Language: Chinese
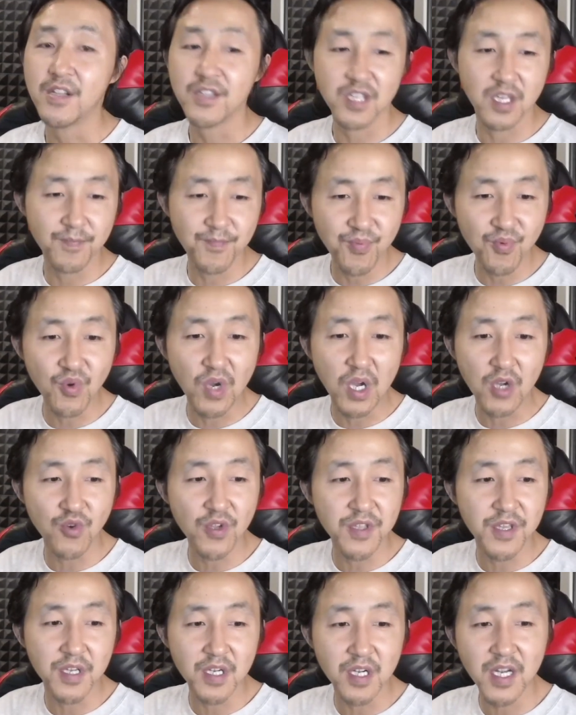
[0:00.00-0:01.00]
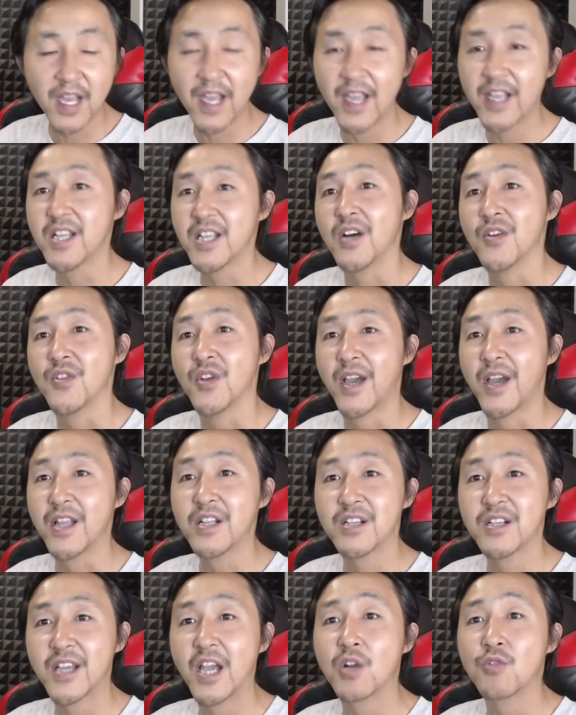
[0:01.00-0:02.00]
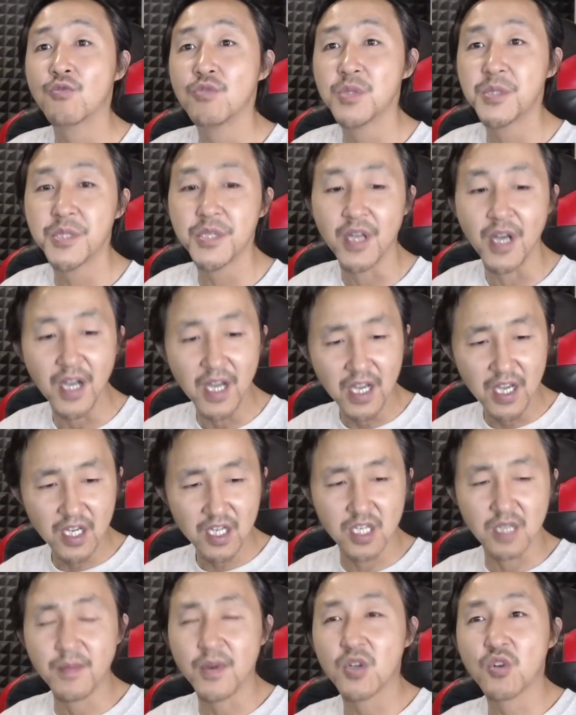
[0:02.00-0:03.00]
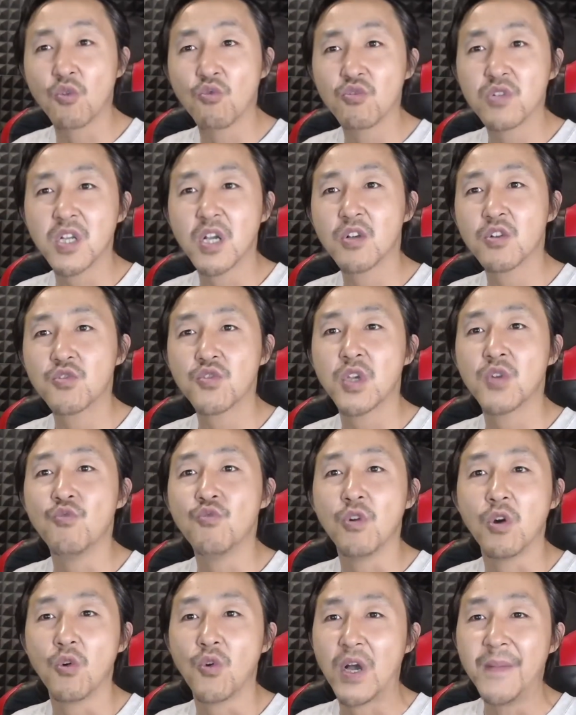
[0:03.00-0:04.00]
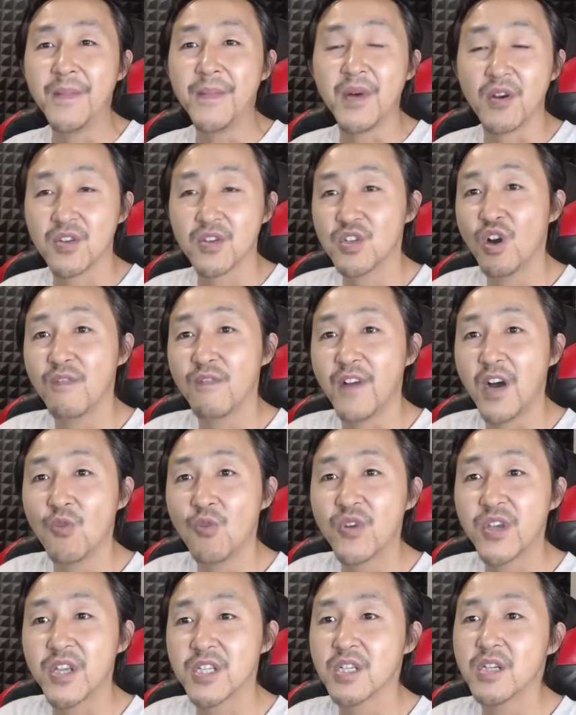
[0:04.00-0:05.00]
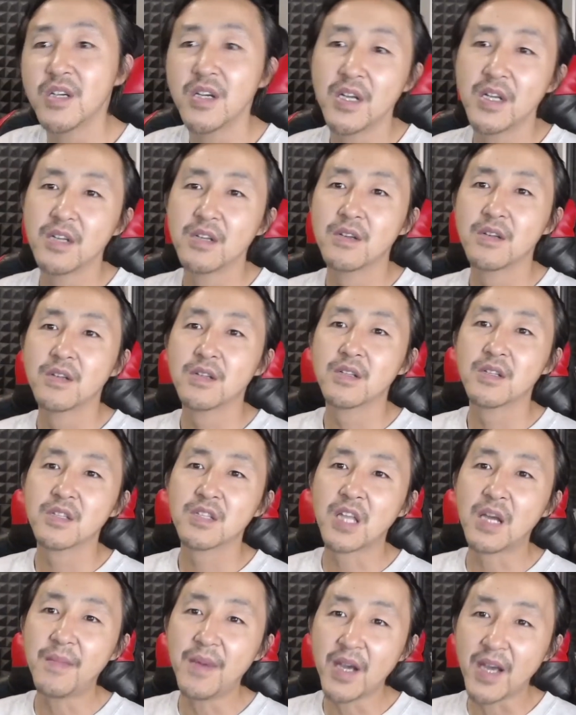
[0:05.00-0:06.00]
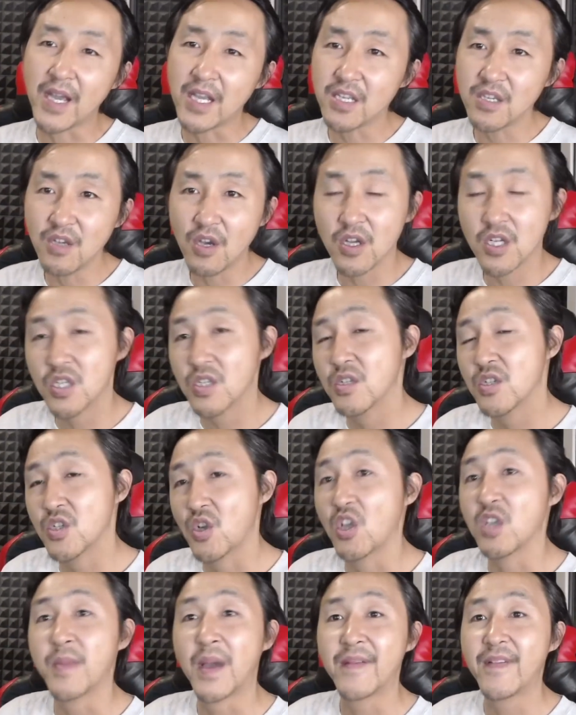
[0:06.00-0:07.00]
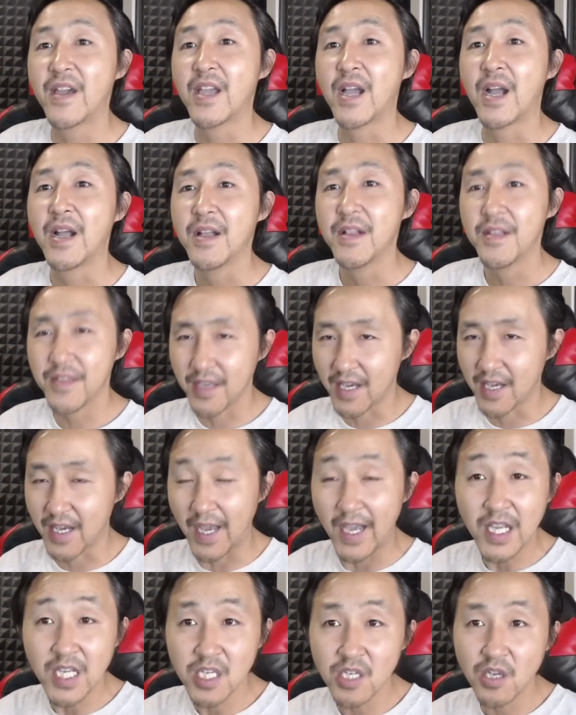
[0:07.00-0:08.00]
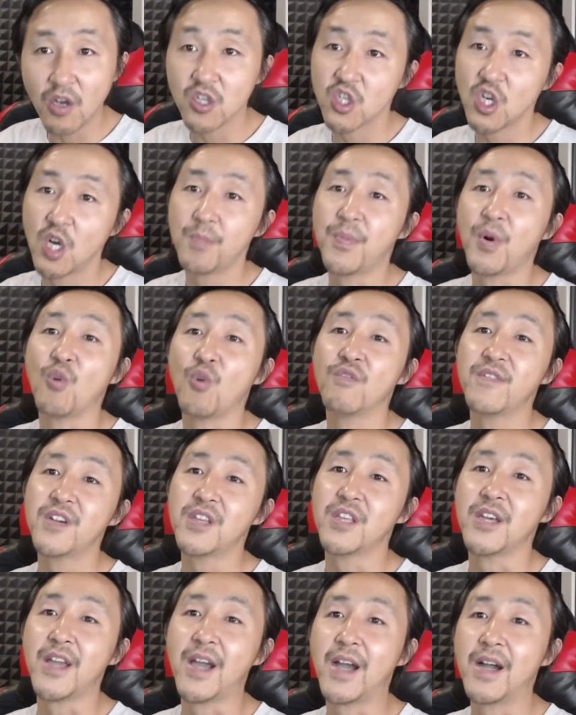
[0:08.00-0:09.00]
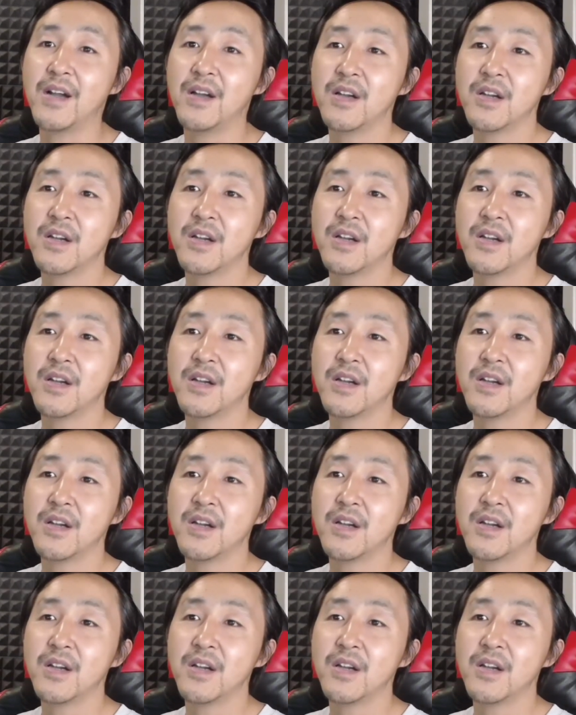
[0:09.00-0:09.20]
你不管说你是开厂的还是开公司的，什么工商、税务、环保、消防、卫生，他们还是要找你麻烦呀，你还是要交保护费的呀。